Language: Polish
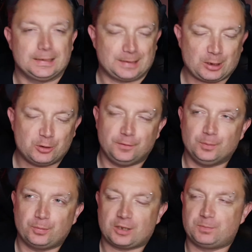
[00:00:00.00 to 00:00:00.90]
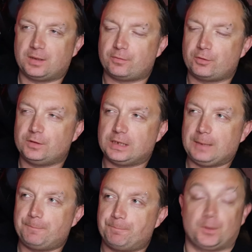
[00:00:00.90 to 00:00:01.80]
Straszny film po raz pierwszy
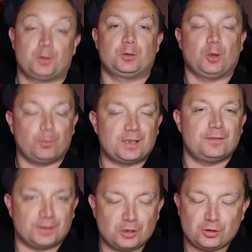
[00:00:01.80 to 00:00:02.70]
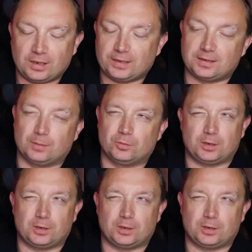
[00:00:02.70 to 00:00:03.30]
widziałem no, dobre 20 lat temu,